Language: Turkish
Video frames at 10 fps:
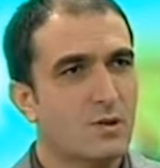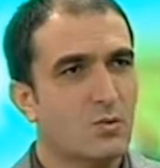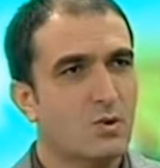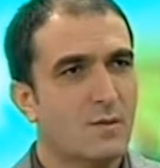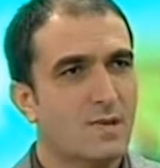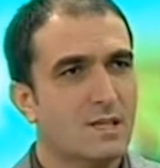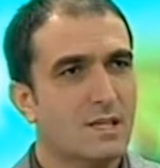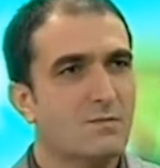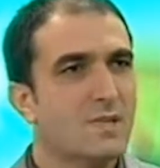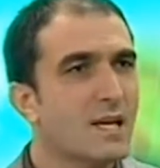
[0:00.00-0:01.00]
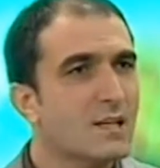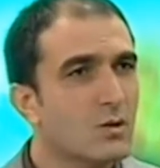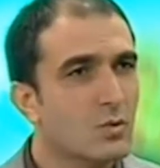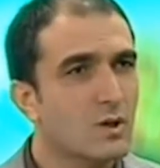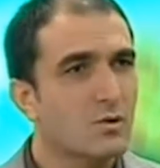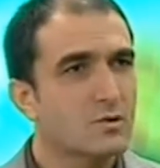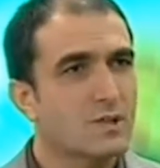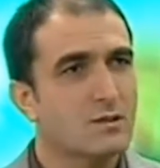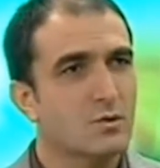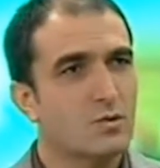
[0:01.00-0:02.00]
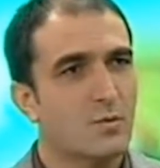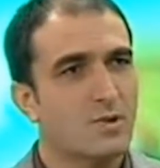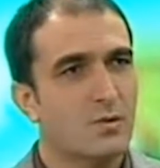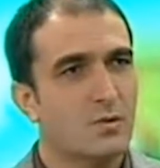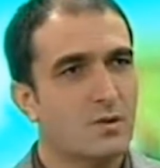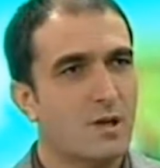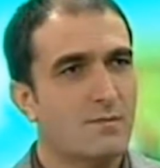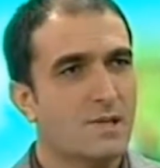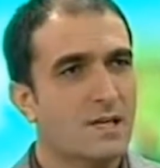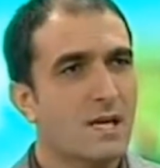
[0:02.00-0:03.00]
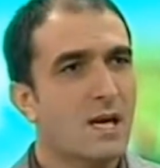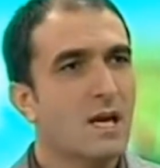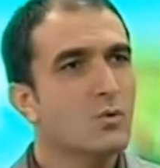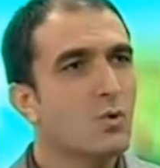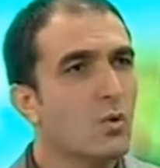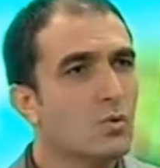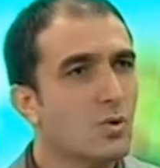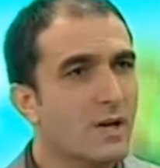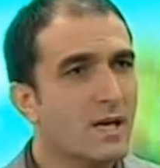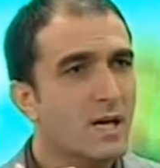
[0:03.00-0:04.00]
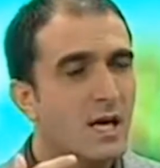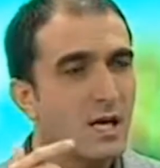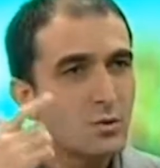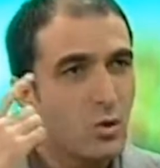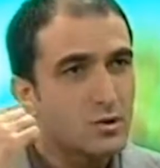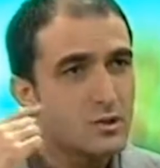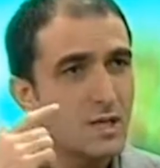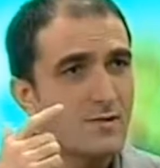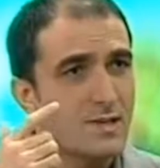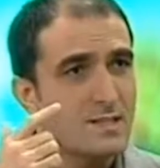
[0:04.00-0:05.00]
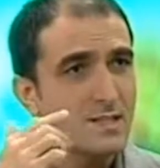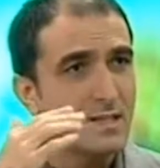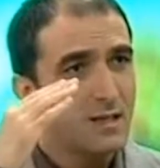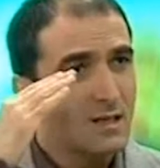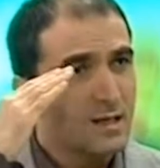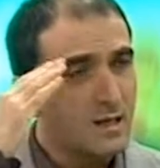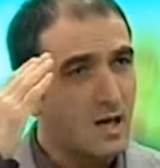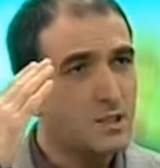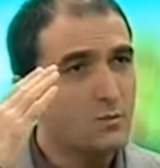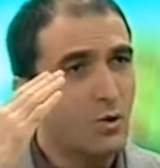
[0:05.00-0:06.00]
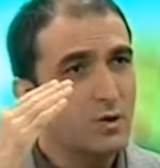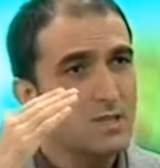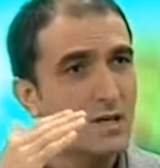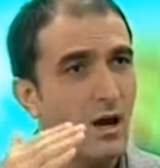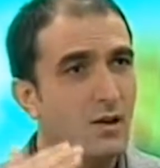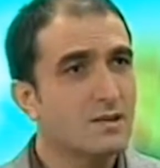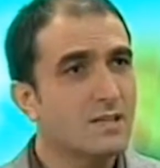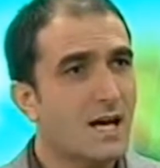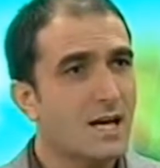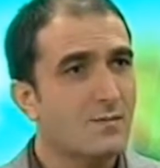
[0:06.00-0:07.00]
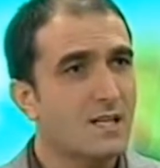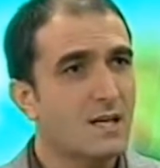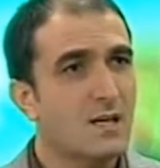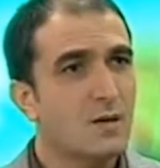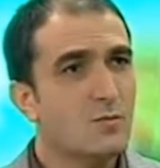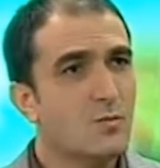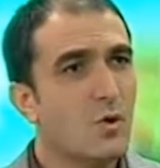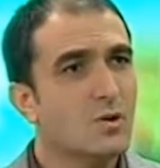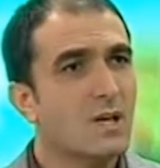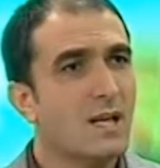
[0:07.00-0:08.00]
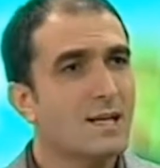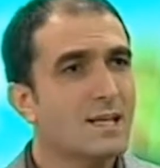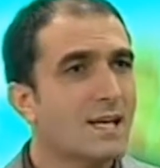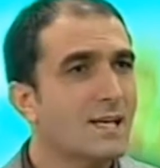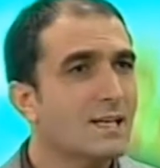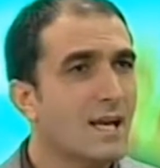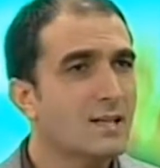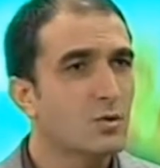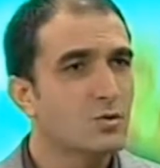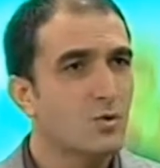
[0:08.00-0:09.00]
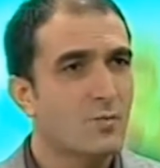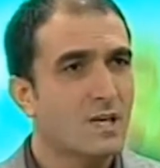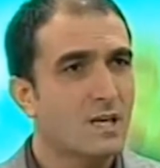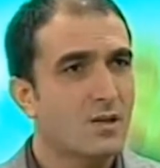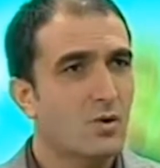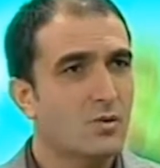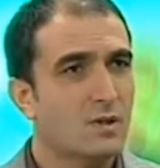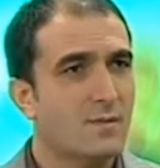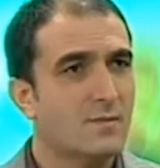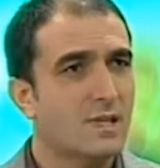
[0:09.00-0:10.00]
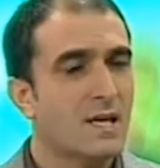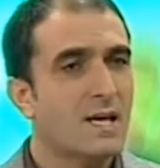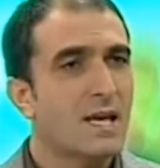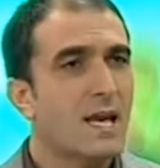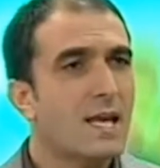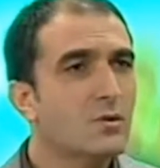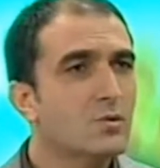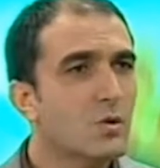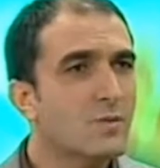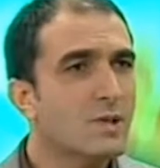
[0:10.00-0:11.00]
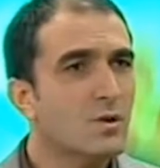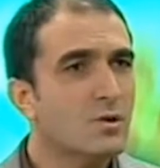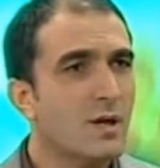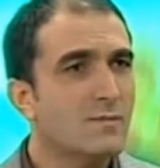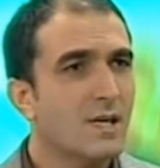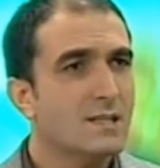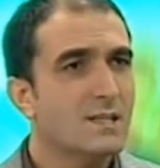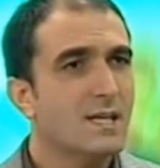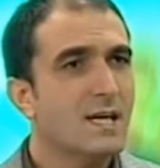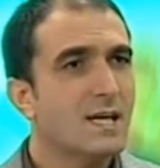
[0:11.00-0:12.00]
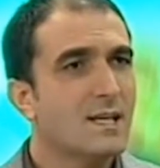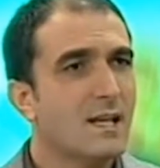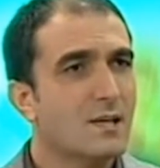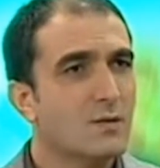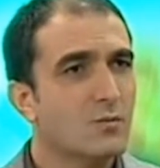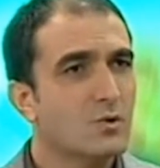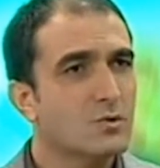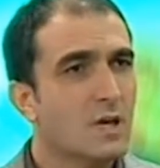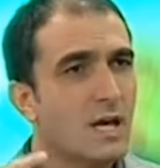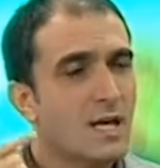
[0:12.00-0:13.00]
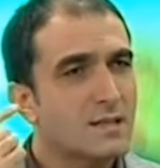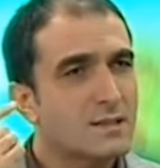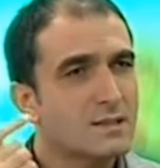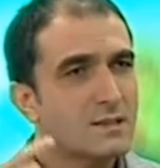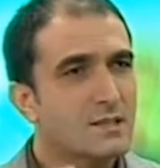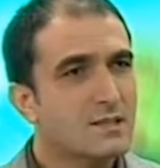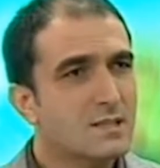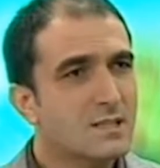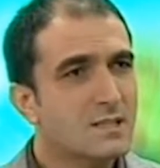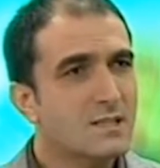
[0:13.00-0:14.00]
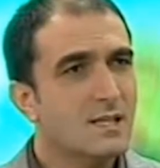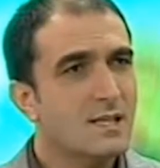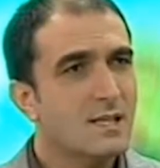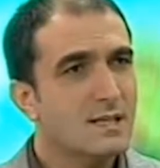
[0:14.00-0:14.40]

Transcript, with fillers: kullanmak kullanmaktayım. Nerede kullanıyoruz endoskopik yöntemleri? Yoğun olarak göz çevresi, kaş bölgesi, alın germede bu bölgelerde genellikle endoskopik yöntemleri Endoskopik yöntemlerde neler yapıyoruz? Saçın içinde